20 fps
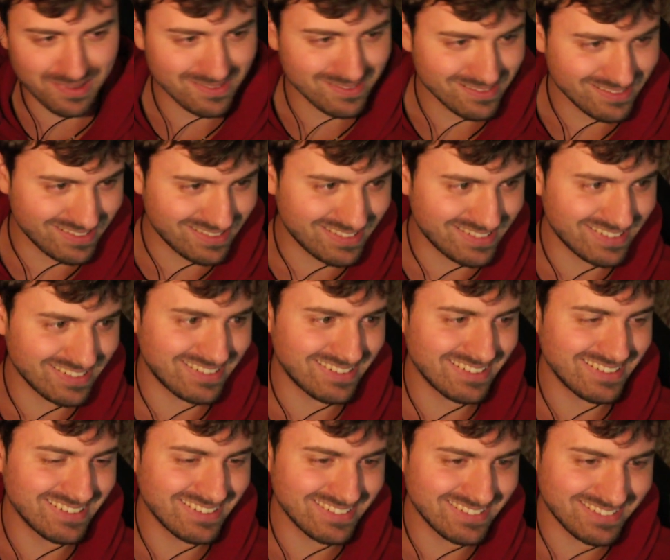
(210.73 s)
a uomo
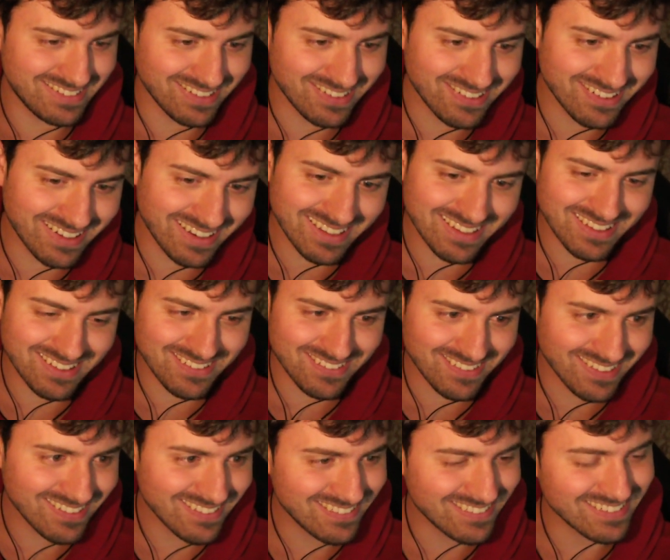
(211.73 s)
ok
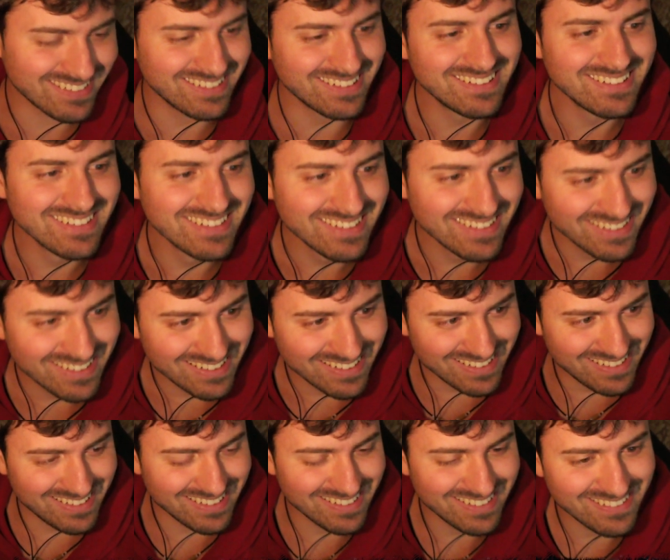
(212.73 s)
proprio.
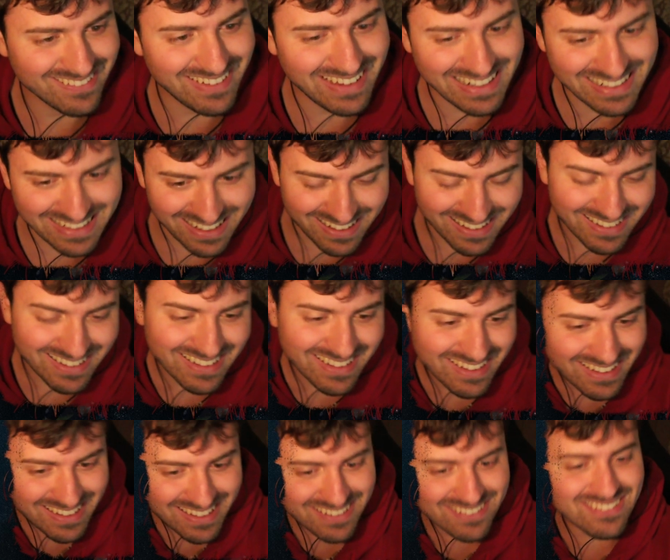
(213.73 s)
Guarda,
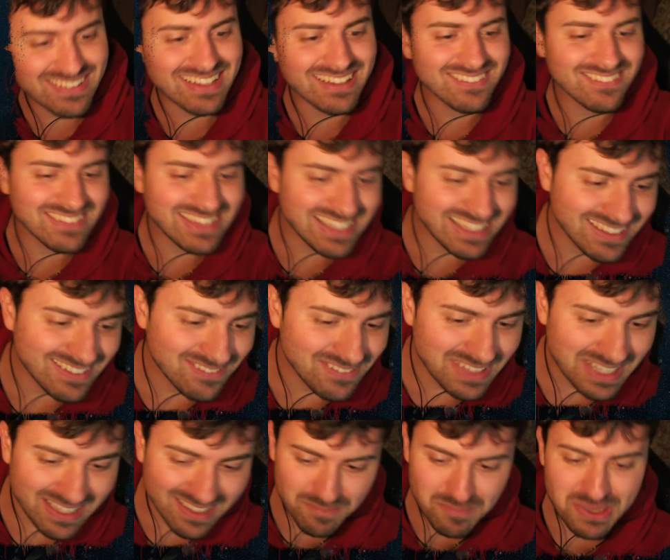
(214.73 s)
mi, mi,
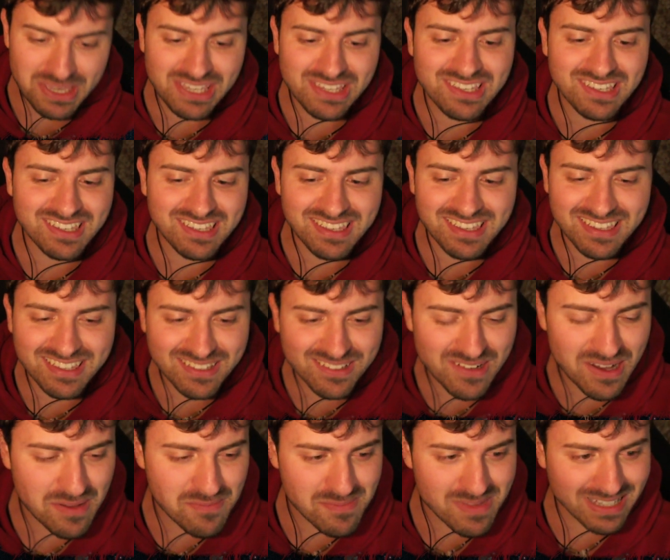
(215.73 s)
mi, mi, inchino
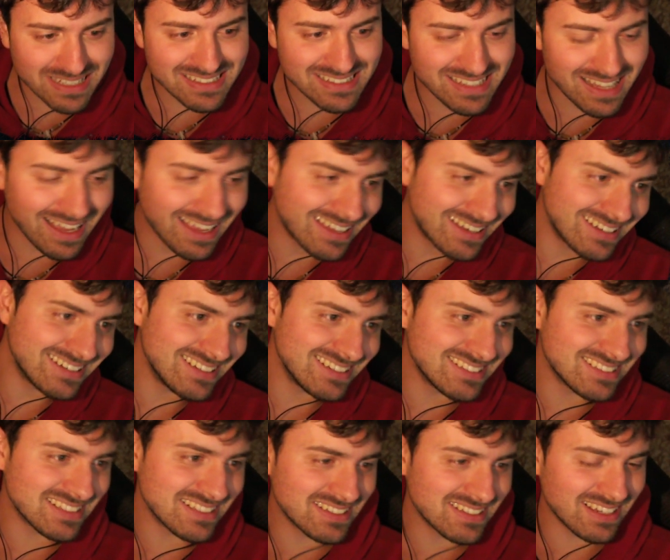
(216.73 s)
a Mazzarri
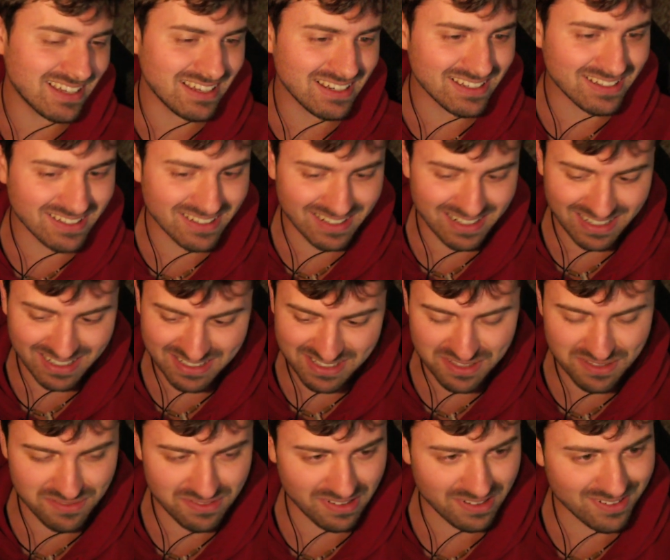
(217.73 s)
se ha il coraggio
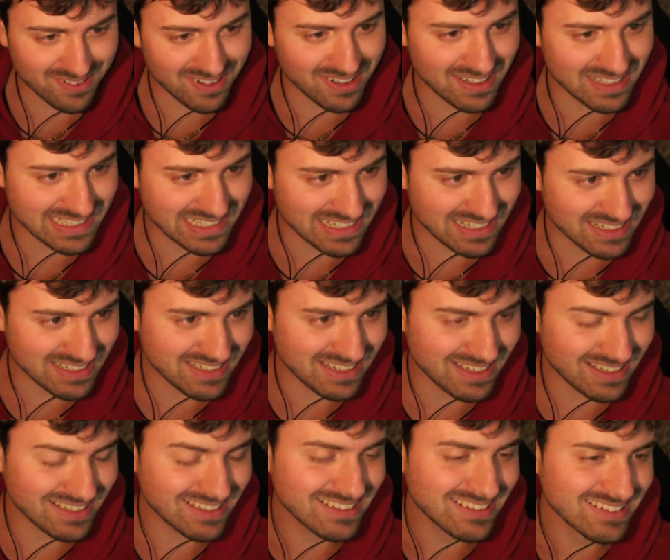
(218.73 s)
di fare una cosa del genere.